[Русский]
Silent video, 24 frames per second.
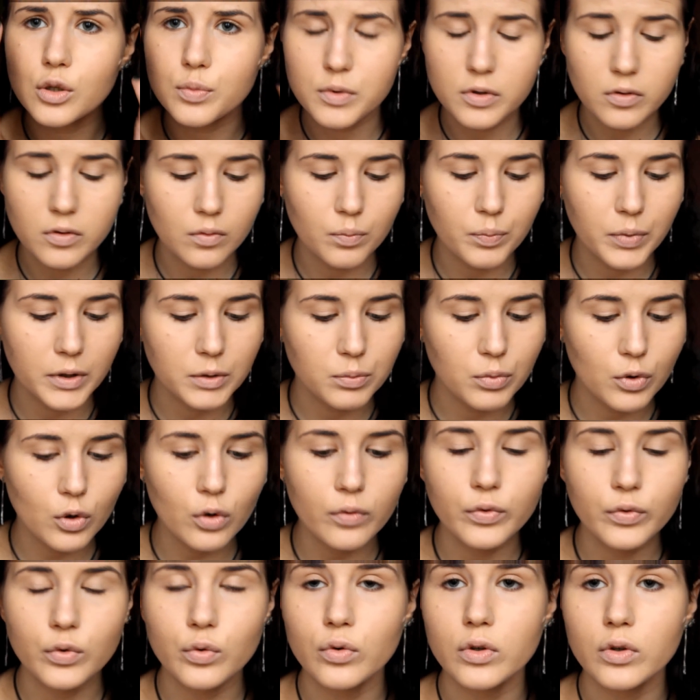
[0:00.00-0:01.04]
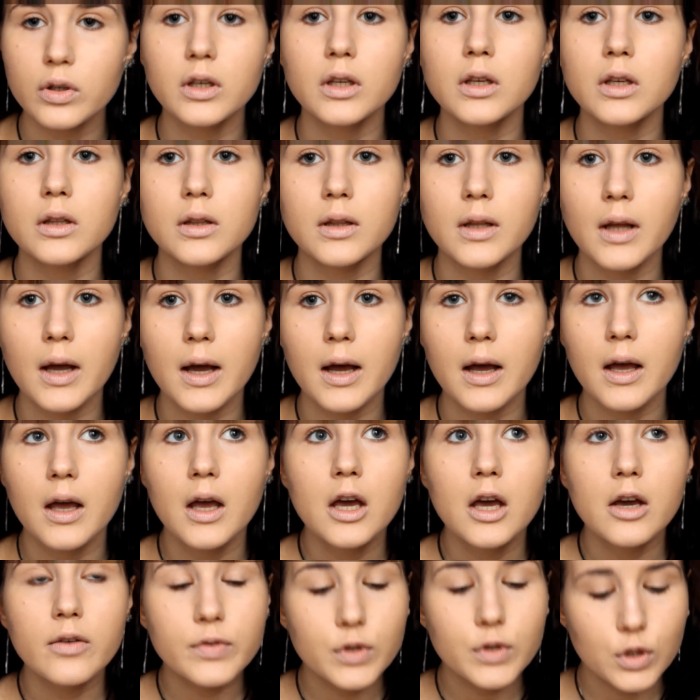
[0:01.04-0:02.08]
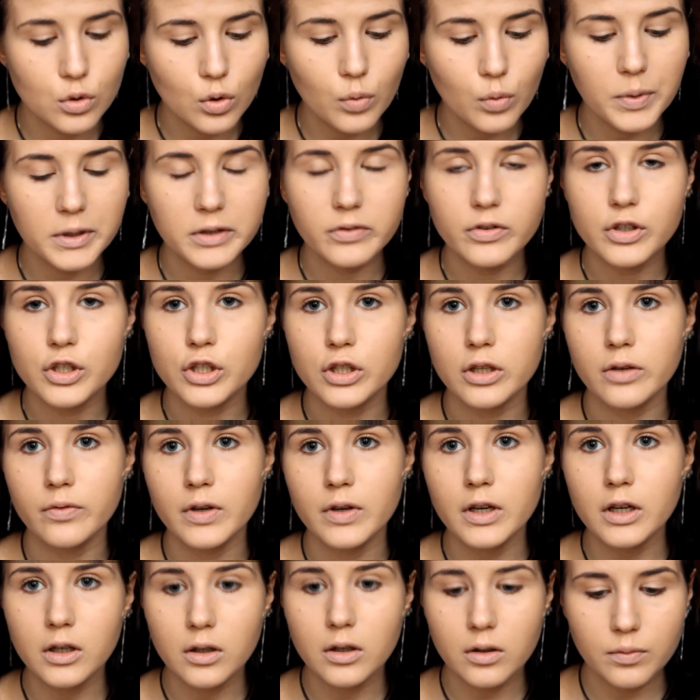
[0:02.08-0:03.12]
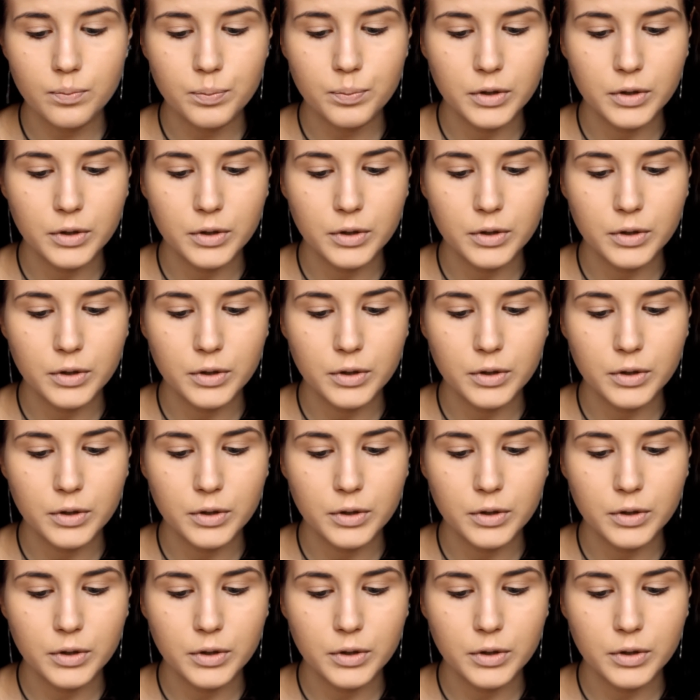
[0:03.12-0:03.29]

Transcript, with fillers: собственно, под бровью и на все подвижное веко,